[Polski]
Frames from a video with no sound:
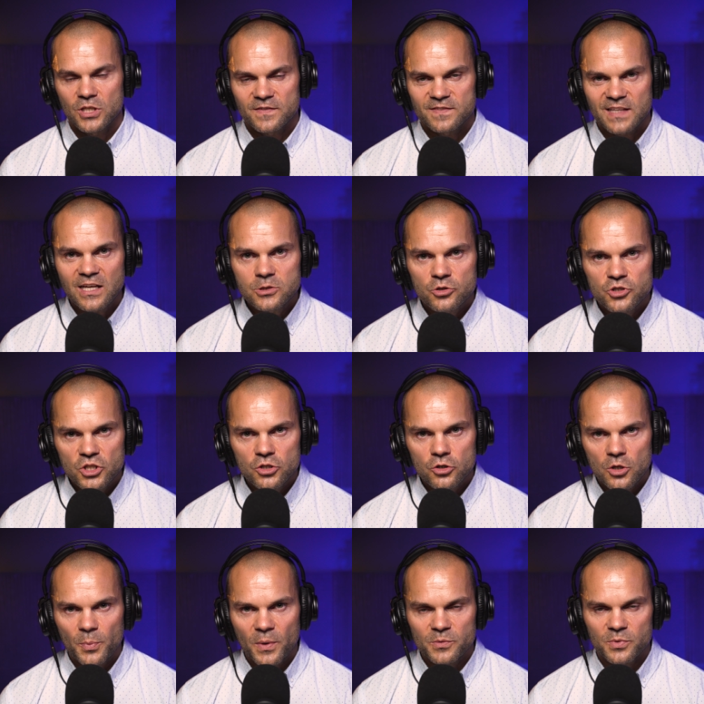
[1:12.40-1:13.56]
stań codziennie o
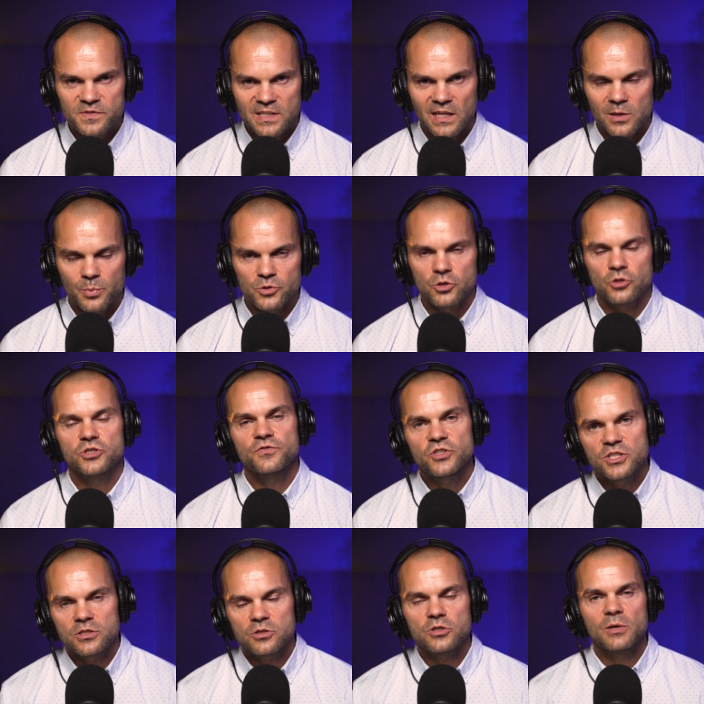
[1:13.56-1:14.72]
tej stanie porze.
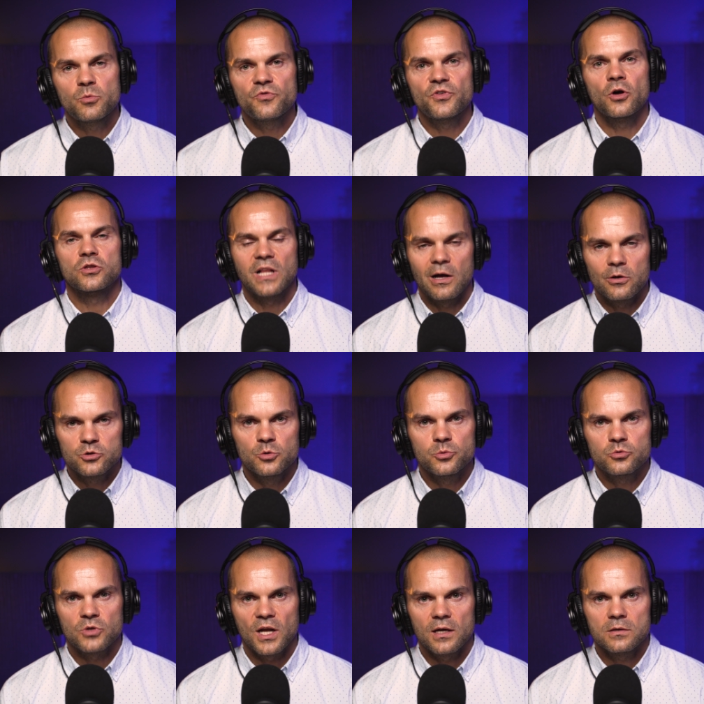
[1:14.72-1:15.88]
Oczywiście tutaj mówię o, dla osób,
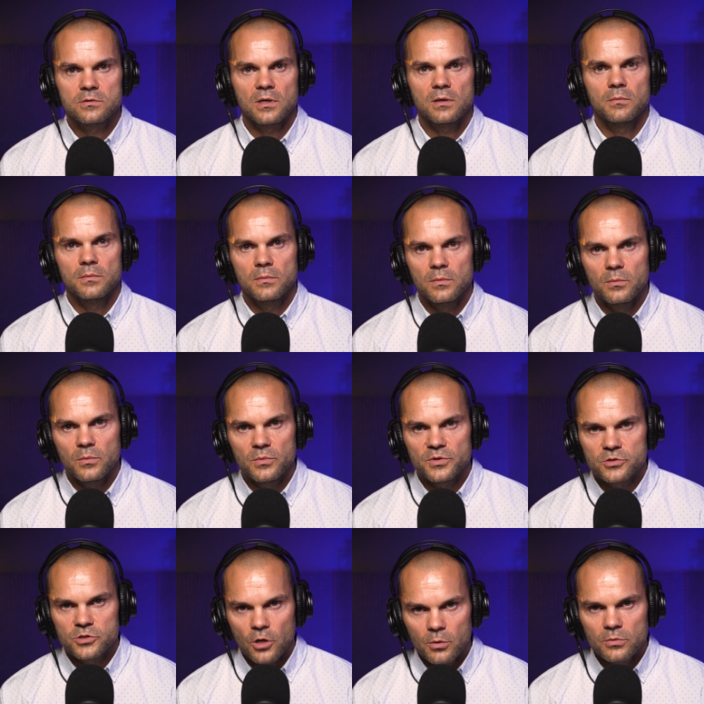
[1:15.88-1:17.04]
które, które
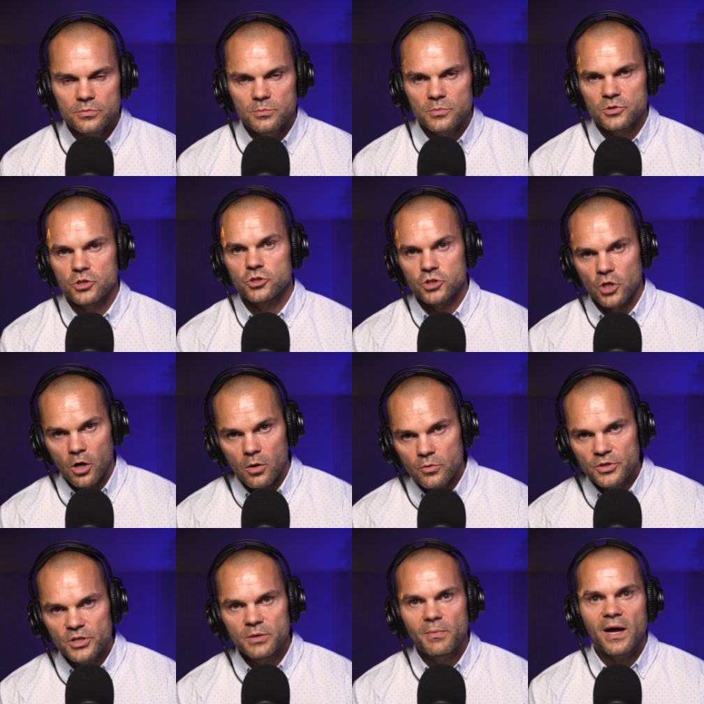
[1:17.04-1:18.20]
są, chcą
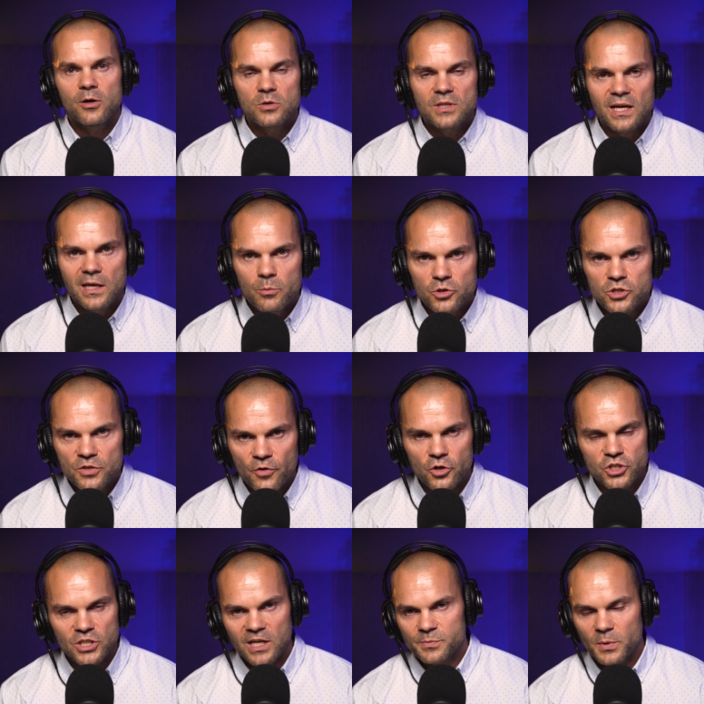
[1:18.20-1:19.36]
i mają takie
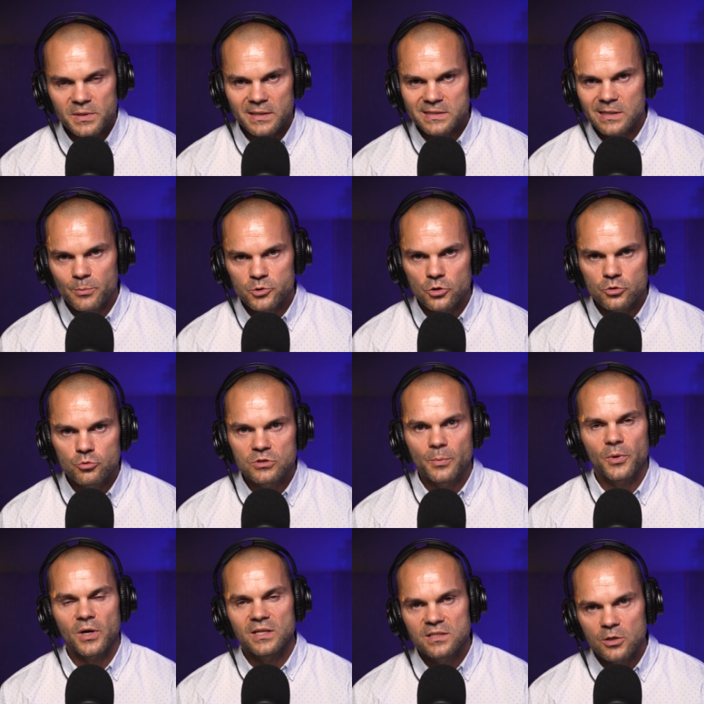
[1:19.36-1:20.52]
możliwości. Jak wspominałem na samym początku, ta
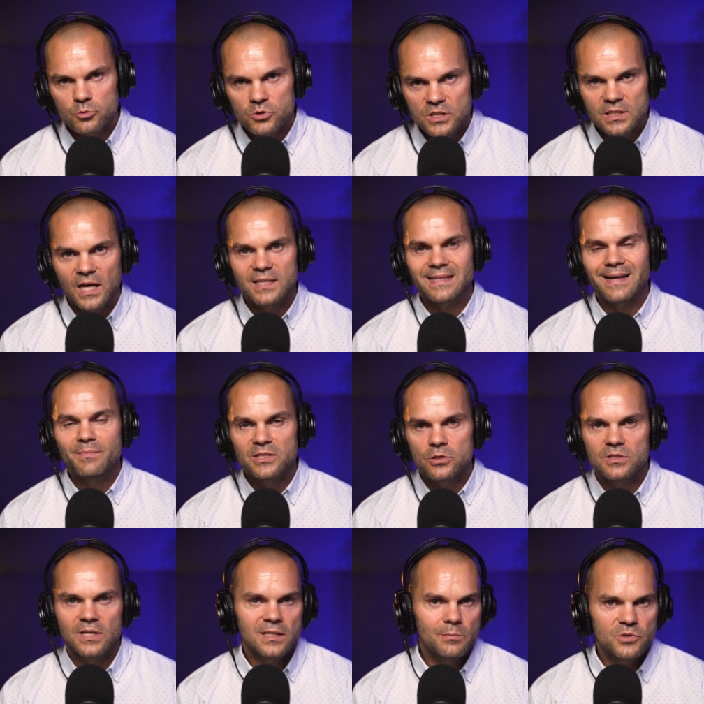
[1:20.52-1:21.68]
poranna rutyna i ta
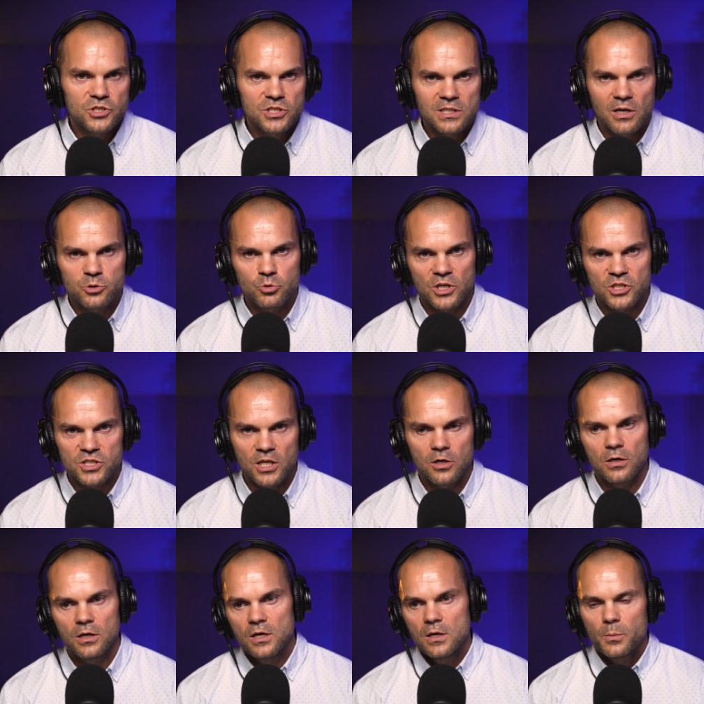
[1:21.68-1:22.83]
metoda nie będzie działać u
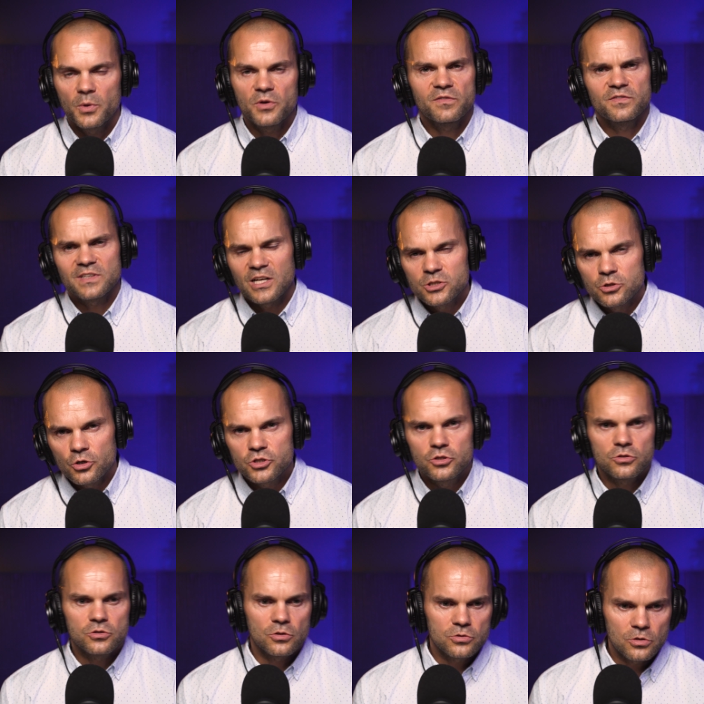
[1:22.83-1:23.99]
każdego, w zależności
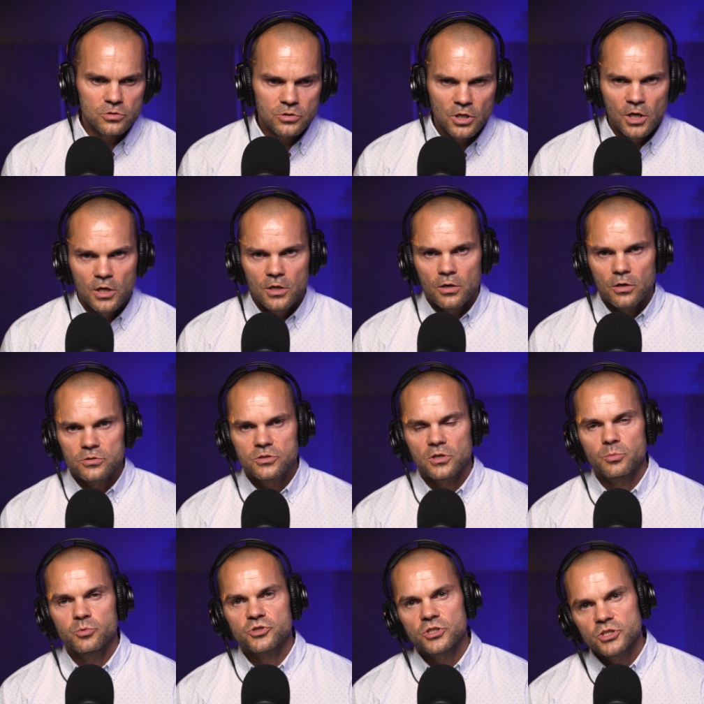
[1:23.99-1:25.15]
od, od, od, od
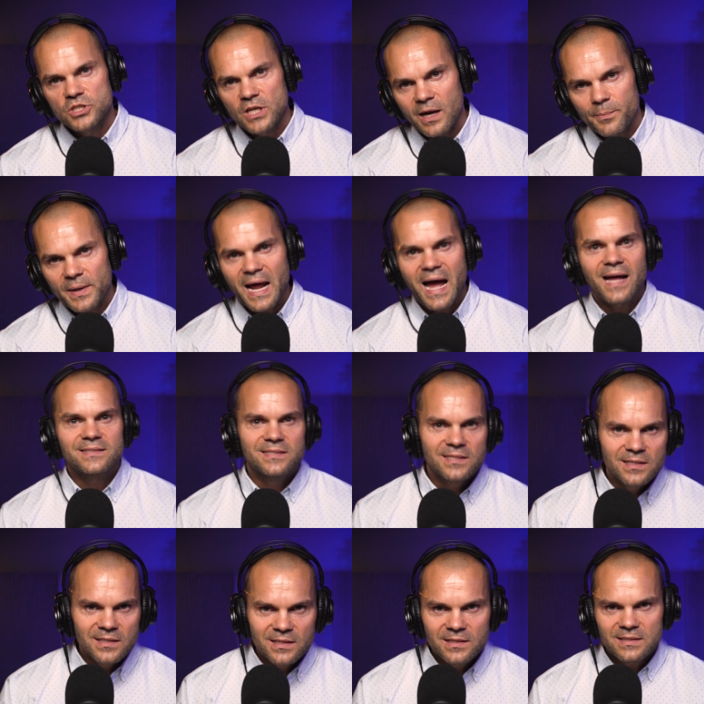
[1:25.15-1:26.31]
trybu życia,
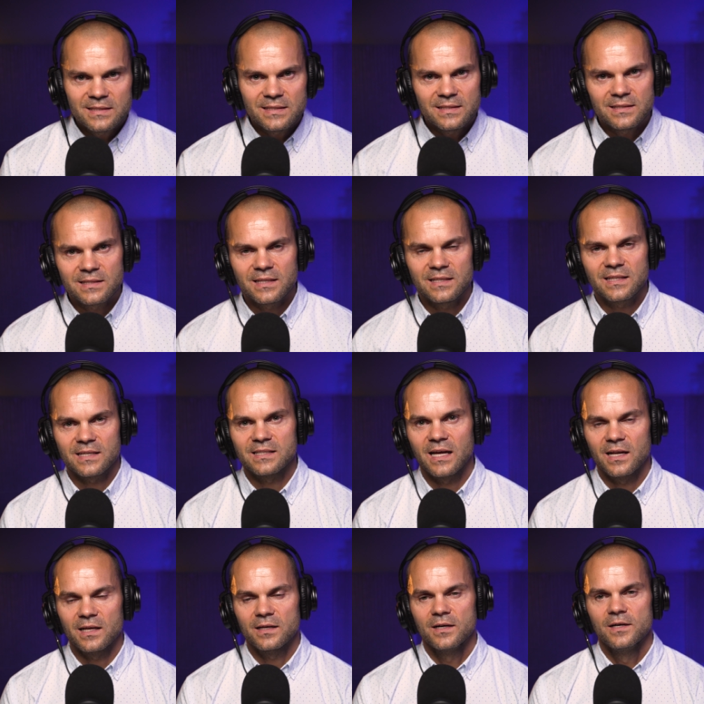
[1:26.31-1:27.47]
pracy i, i, i tak
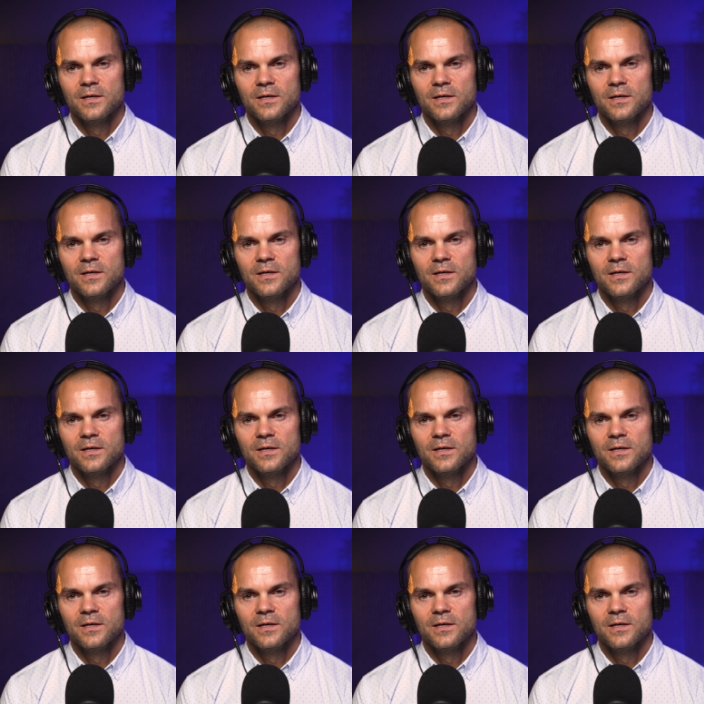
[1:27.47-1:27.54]
dalej.